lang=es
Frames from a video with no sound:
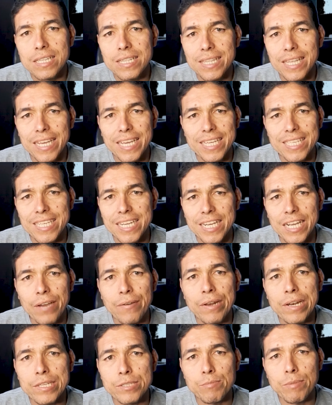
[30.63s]
de que se
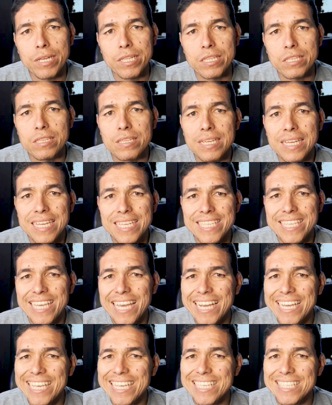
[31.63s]
acabe el SMAT,
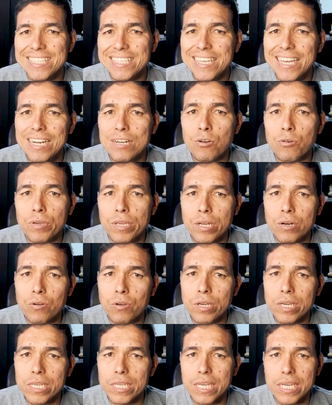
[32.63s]
sea quien sea el
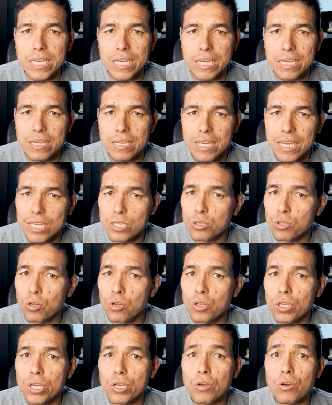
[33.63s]
gobierno que llegue. Esto
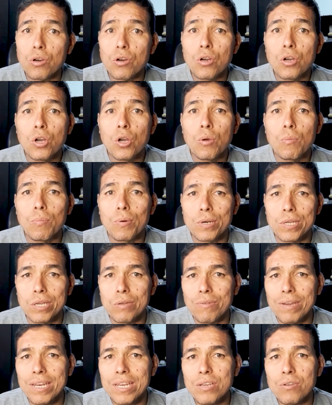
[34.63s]
lo digo porque
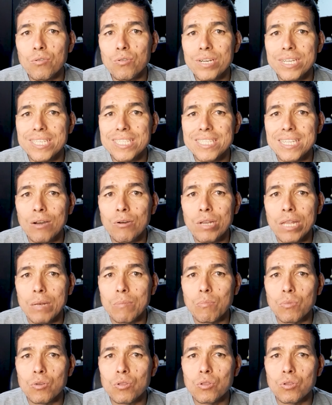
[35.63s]
no hay ningún estado en el
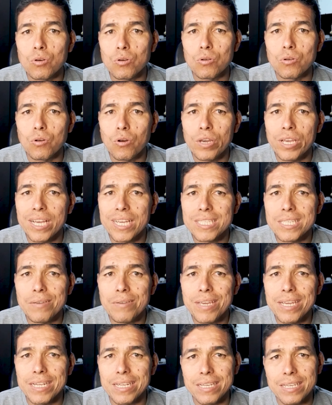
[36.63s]
mundo, oígase
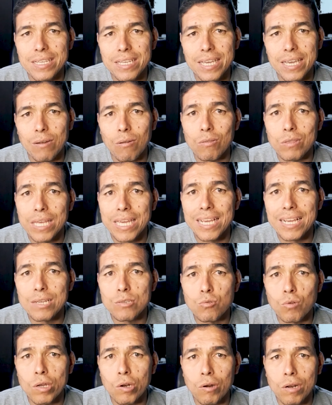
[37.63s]
bien, que no tenga
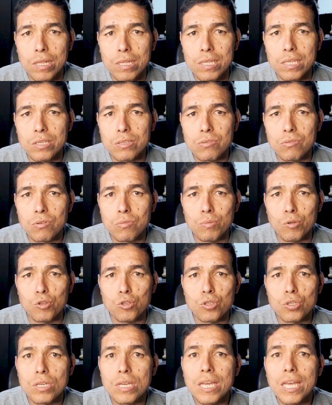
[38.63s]
escuadrón
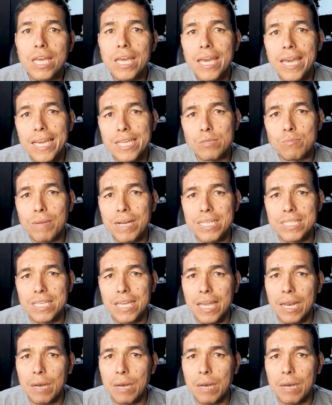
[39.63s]
antidisturbios. Es más,